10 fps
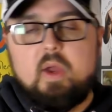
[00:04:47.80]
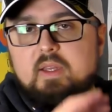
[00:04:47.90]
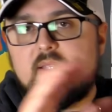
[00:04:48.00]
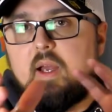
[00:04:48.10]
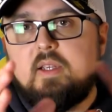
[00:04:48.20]

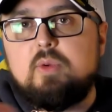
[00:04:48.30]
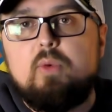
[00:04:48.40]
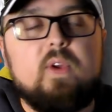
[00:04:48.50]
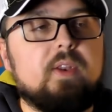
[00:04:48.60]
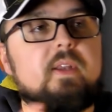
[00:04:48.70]
ça risque de
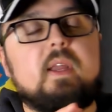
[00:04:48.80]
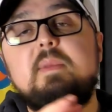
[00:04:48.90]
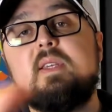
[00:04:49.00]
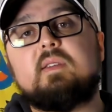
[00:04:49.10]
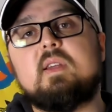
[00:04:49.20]
faire des, des,
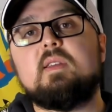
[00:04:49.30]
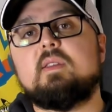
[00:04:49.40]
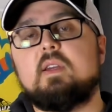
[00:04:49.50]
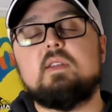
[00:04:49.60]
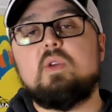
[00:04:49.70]
mix très
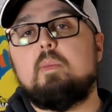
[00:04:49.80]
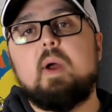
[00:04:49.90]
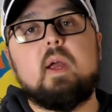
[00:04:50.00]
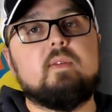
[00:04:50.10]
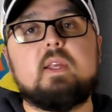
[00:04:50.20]
intéressants,
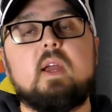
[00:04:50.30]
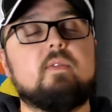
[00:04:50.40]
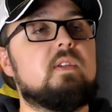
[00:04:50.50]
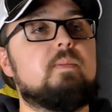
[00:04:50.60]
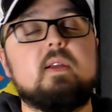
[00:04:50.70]
pareil avec
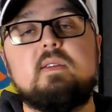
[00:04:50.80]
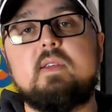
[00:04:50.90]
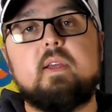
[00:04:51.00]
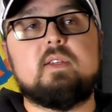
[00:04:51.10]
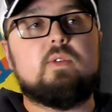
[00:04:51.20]
Travis Beck,
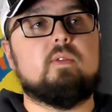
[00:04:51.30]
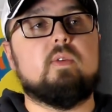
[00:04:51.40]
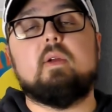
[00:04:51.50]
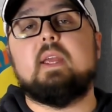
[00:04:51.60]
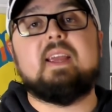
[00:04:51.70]
Isaiah Scott,
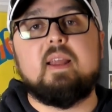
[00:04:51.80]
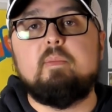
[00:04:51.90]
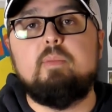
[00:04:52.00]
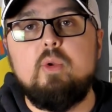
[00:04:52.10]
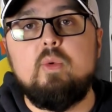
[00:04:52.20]
voilà, il y a quatre
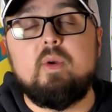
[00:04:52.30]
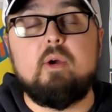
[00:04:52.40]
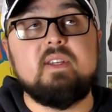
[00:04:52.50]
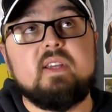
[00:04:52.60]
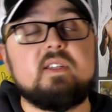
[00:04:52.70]
beaux noms.
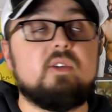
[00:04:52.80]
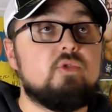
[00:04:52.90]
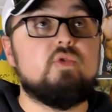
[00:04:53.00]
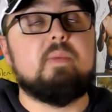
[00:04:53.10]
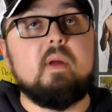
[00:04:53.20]
Alors Isaiah Scott,
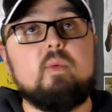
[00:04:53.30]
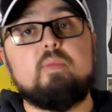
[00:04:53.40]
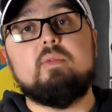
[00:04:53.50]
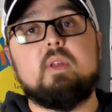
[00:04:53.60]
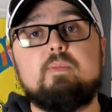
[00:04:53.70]
je suis pas non
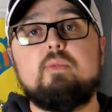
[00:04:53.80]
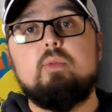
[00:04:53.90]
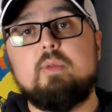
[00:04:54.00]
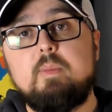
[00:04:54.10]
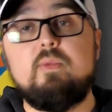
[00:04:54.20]
plus des
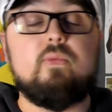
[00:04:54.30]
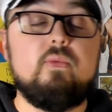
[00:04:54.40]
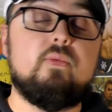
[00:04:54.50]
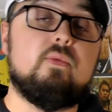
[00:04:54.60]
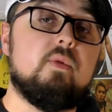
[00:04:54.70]
plus, euh, des plus
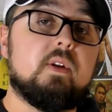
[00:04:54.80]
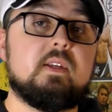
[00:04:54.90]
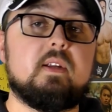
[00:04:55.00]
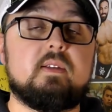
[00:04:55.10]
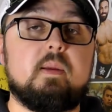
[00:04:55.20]
foufous de,
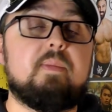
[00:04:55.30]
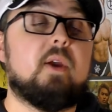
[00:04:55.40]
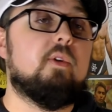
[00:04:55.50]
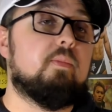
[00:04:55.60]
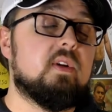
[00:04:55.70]
sa,
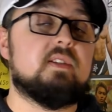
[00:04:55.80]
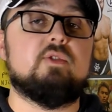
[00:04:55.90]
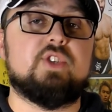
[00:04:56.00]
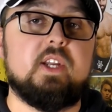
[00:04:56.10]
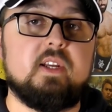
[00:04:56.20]
période pour l'instant
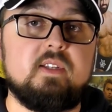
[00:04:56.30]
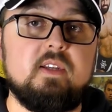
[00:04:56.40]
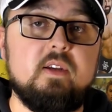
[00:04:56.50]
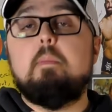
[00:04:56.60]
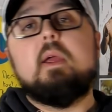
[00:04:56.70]
chez NXT,
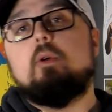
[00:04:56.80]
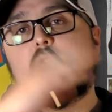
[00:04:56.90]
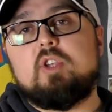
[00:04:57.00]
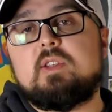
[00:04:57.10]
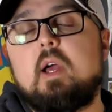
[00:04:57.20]
mais euh,
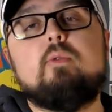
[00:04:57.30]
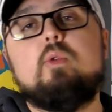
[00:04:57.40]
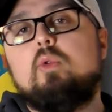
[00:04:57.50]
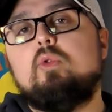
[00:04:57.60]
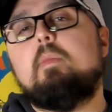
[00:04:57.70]
ça sera
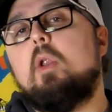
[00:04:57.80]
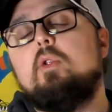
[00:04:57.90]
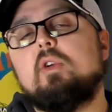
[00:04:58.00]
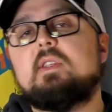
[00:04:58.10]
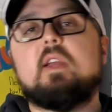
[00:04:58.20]
une, bonne
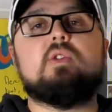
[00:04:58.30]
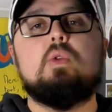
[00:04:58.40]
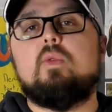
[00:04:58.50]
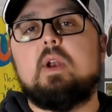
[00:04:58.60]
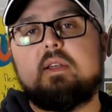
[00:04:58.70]
dose
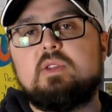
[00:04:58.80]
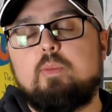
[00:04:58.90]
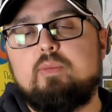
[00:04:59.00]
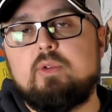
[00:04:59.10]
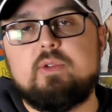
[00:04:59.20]
d'action, voilà,
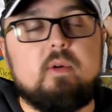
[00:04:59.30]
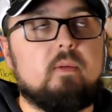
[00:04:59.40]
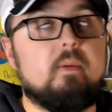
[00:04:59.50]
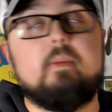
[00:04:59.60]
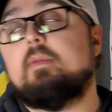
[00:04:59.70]
100%,
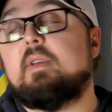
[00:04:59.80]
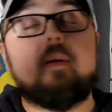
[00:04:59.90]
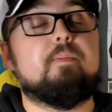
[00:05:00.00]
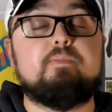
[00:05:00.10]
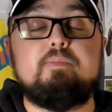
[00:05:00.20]
ça
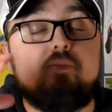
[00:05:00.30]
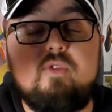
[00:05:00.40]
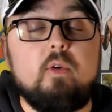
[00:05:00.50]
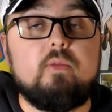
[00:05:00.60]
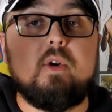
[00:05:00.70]
va
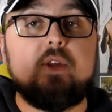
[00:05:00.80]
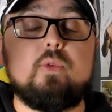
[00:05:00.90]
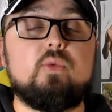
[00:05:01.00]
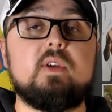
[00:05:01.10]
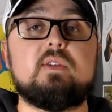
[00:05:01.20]
voler dans
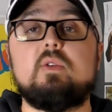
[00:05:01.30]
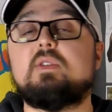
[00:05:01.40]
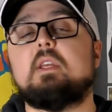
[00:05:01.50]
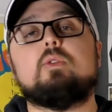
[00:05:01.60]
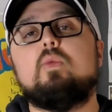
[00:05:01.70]
tous les sens,
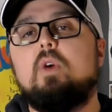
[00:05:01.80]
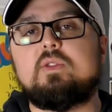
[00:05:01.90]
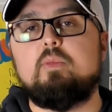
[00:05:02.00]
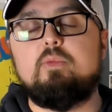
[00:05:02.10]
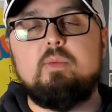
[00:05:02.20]
ça trouvera
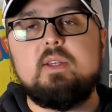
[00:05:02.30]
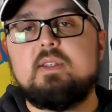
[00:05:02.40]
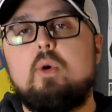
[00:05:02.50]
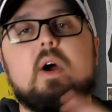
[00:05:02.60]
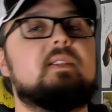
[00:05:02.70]
public,
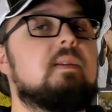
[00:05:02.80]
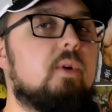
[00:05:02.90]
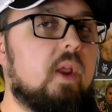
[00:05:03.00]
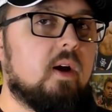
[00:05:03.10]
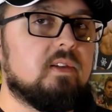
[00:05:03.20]
ça aura ses
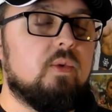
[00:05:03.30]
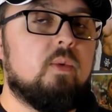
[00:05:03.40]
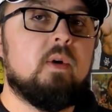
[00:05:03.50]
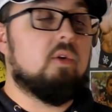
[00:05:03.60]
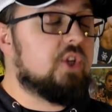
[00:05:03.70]
bonnes
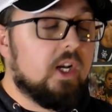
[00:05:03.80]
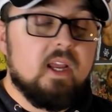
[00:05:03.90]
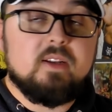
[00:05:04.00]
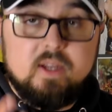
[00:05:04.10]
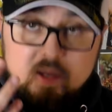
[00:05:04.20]
réactions. Angel
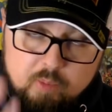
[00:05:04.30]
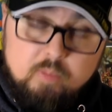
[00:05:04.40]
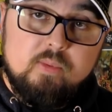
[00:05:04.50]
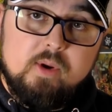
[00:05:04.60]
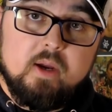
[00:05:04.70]
Garza est
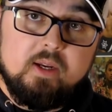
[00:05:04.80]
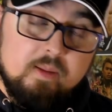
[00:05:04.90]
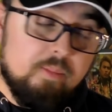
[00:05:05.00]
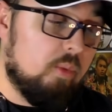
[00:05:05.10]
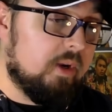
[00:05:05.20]
populaire, il est
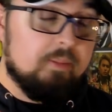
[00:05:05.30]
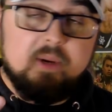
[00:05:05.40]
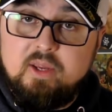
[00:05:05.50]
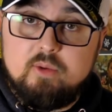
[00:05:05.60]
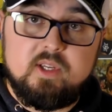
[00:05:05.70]
bon, il est
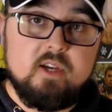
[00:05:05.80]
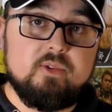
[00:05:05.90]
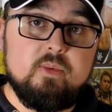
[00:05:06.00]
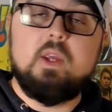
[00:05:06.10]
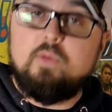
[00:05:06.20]
brillant ce
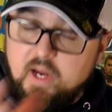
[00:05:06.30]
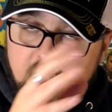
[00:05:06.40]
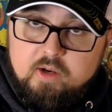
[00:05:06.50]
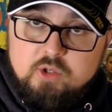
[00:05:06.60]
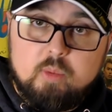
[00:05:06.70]
garçon. Il va
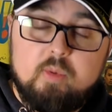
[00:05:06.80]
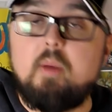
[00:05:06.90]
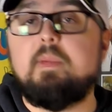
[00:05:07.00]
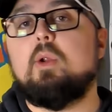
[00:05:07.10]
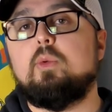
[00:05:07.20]
garder le championnat,
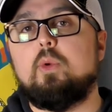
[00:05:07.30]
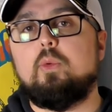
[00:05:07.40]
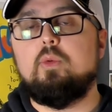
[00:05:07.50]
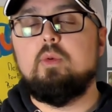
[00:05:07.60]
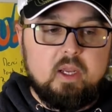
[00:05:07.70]
bien
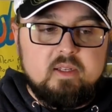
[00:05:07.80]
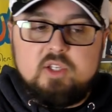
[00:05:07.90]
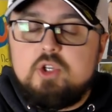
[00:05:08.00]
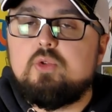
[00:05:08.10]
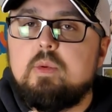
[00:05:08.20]
entendu. Et
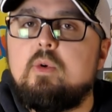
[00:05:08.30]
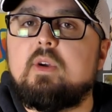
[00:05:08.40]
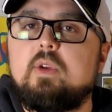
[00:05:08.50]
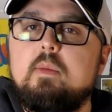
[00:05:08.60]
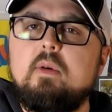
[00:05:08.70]
si je suis mon
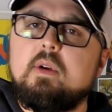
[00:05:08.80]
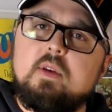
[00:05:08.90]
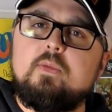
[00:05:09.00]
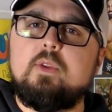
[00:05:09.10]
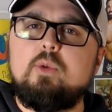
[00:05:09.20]
raisonnement,
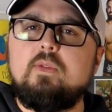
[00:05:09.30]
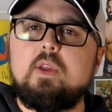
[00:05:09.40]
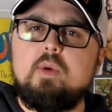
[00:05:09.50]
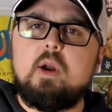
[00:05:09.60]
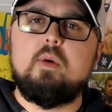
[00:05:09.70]
ça fait deux
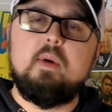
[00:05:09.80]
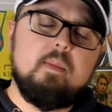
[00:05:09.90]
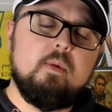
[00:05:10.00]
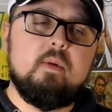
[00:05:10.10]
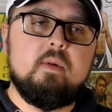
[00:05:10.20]
victoires quand
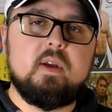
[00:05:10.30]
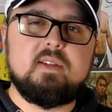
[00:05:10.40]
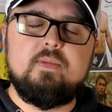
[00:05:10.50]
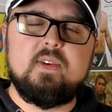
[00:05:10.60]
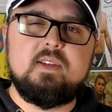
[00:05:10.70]
même, euh,
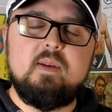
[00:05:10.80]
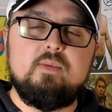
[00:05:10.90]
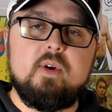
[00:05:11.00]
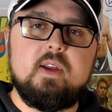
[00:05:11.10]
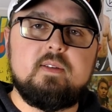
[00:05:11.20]
assez facile
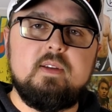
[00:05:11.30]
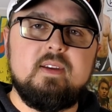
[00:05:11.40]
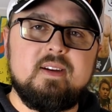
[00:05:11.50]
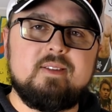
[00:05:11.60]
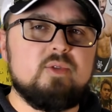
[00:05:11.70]
pour NXT,
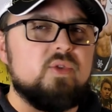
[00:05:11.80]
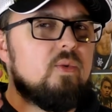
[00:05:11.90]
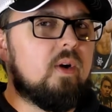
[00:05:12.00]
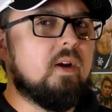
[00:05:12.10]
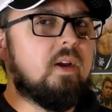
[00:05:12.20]
hein,
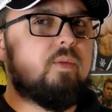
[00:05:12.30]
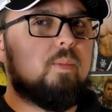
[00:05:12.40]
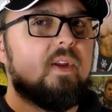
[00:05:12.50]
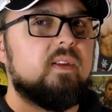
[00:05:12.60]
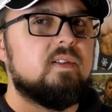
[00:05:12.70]
attention, hein. Ils vont
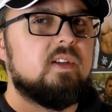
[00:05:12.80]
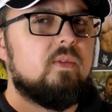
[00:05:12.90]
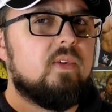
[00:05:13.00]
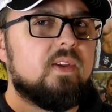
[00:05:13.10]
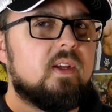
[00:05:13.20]
peut-être essayer
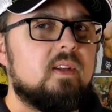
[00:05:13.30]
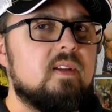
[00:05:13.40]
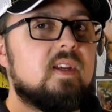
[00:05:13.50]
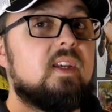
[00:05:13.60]
de faire des,